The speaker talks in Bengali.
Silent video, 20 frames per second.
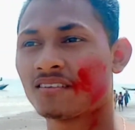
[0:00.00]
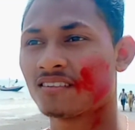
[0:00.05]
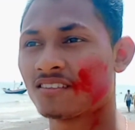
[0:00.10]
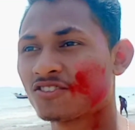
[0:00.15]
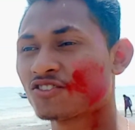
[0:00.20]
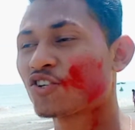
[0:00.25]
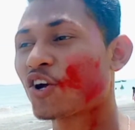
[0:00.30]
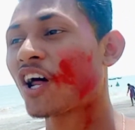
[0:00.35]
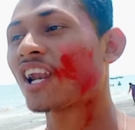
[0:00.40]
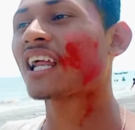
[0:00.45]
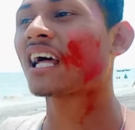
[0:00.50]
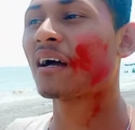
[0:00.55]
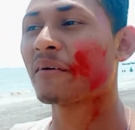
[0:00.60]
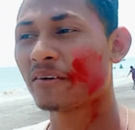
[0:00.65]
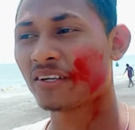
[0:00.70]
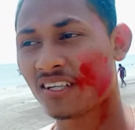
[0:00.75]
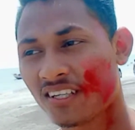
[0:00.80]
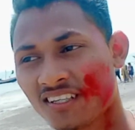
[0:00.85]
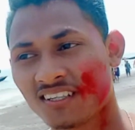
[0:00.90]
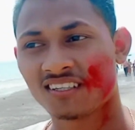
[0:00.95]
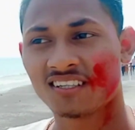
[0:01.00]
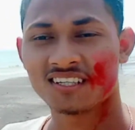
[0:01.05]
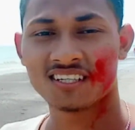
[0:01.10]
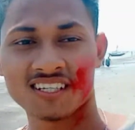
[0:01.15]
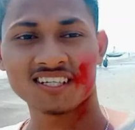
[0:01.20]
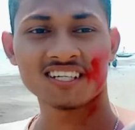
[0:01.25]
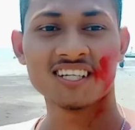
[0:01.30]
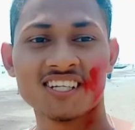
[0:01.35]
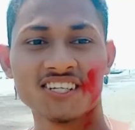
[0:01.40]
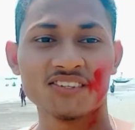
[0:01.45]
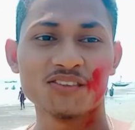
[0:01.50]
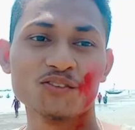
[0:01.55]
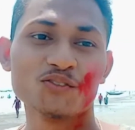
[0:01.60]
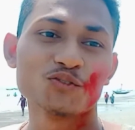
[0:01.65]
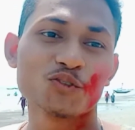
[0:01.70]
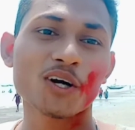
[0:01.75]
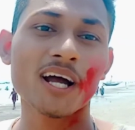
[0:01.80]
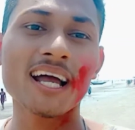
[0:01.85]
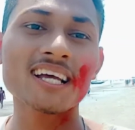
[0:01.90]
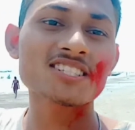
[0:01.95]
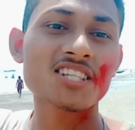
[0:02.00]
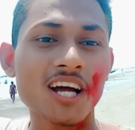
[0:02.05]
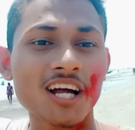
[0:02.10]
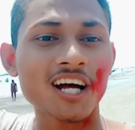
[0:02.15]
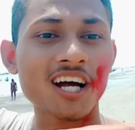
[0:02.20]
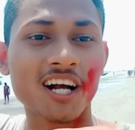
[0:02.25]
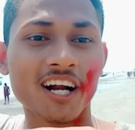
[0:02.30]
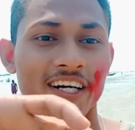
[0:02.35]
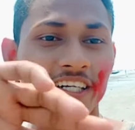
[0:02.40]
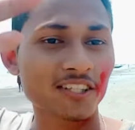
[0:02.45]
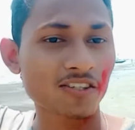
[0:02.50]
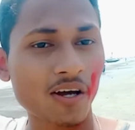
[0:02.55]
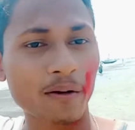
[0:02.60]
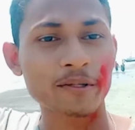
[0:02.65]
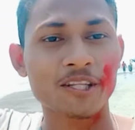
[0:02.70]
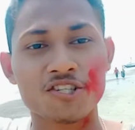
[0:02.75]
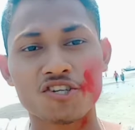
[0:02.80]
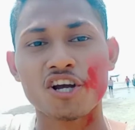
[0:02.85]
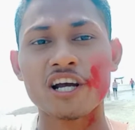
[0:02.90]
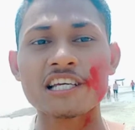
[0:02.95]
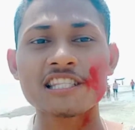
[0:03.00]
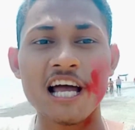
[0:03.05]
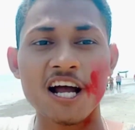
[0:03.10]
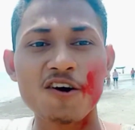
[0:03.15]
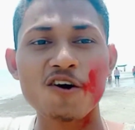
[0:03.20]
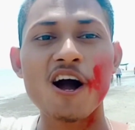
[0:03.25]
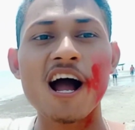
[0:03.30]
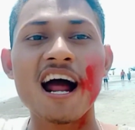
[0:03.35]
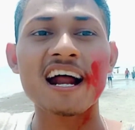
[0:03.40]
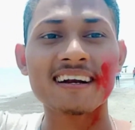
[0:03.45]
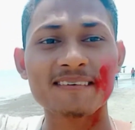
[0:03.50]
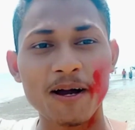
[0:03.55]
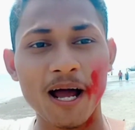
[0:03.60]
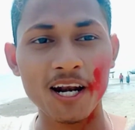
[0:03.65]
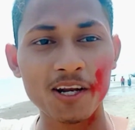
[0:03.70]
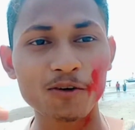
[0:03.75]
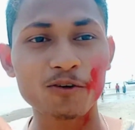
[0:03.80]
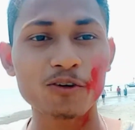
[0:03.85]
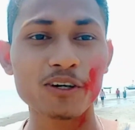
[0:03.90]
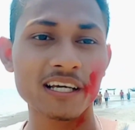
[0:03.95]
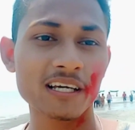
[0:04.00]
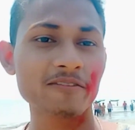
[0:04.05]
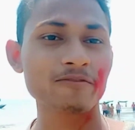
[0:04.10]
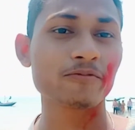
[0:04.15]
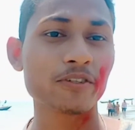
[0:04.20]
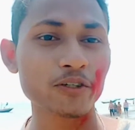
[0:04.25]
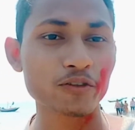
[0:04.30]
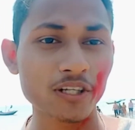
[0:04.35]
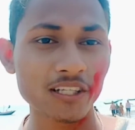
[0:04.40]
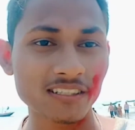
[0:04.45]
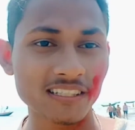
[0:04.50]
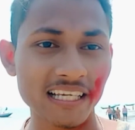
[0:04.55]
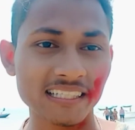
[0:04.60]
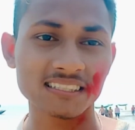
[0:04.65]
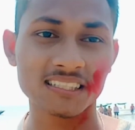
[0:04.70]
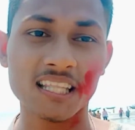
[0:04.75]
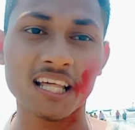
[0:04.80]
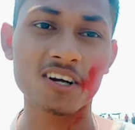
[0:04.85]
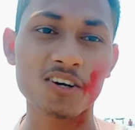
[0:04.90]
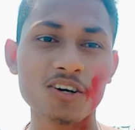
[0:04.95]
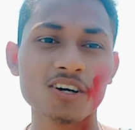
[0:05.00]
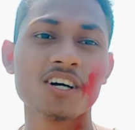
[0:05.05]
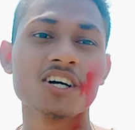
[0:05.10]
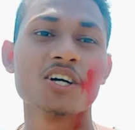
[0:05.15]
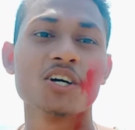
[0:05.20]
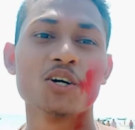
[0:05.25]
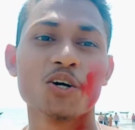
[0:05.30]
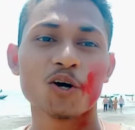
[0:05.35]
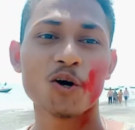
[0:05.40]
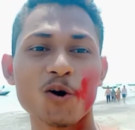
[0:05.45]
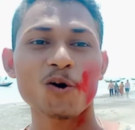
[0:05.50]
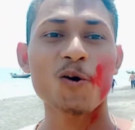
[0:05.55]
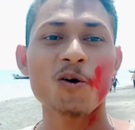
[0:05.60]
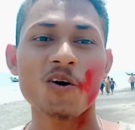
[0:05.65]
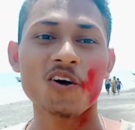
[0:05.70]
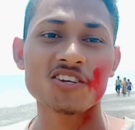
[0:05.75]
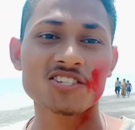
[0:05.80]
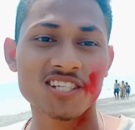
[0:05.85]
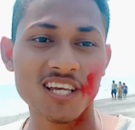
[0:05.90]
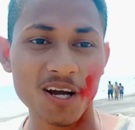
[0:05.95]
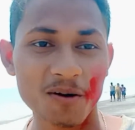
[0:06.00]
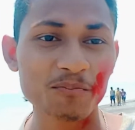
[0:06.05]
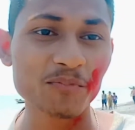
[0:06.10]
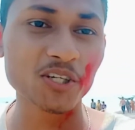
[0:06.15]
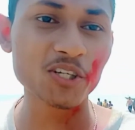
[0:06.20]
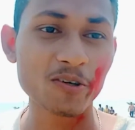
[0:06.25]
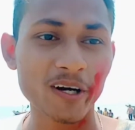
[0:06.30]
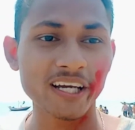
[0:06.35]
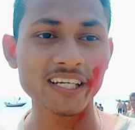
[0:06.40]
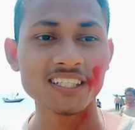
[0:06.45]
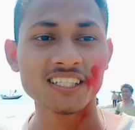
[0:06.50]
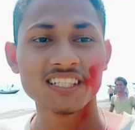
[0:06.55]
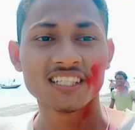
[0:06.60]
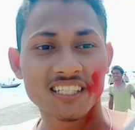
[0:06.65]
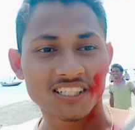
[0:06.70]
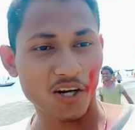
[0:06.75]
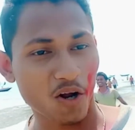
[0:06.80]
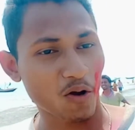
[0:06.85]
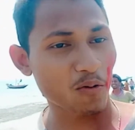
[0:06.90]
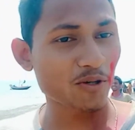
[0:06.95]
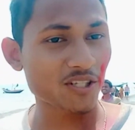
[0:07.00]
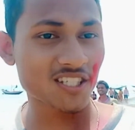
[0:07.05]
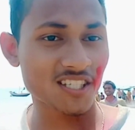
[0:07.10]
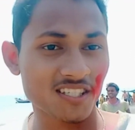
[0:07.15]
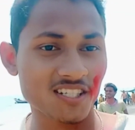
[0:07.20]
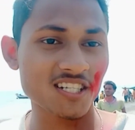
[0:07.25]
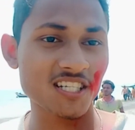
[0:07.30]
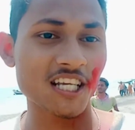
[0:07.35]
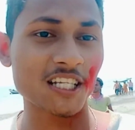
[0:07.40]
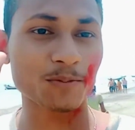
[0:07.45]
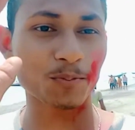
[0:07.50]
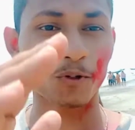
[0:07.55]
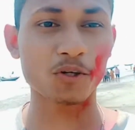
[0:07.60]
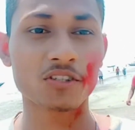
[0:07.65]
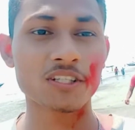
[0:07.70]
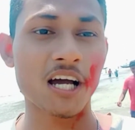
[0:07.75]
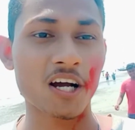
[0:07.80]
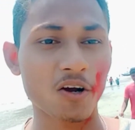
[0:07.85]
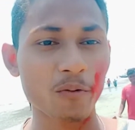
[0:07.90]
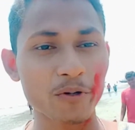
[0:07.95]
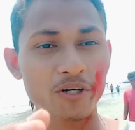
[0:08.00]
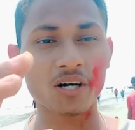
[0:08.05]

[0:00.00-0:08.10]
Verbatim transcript: জল খাবে তো গাইজ কন্টিনিউ আমাদের সঙ্গে থাকো আর ভালো করে ভিউটা দেখতে থাকো ও অসাম ভিউ ভাই অবশ্যই শেষ পর্যন্ত দেখো ভিডিওটা